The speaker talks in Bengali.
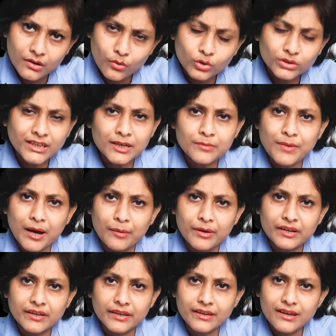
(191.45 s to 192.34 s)
ও তার
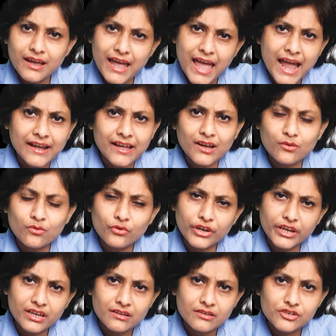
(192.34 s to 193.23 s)
বাবাকে এক এক
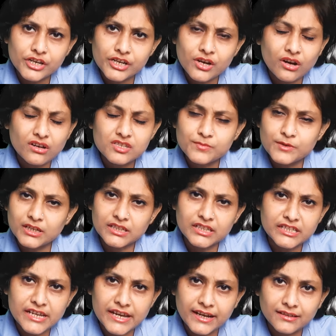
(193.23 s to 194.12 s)
করে সেই হসপিটালে
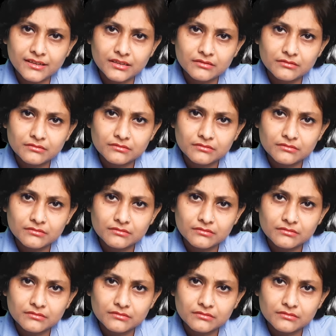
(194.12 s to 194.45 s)
নিয়ে গেলেন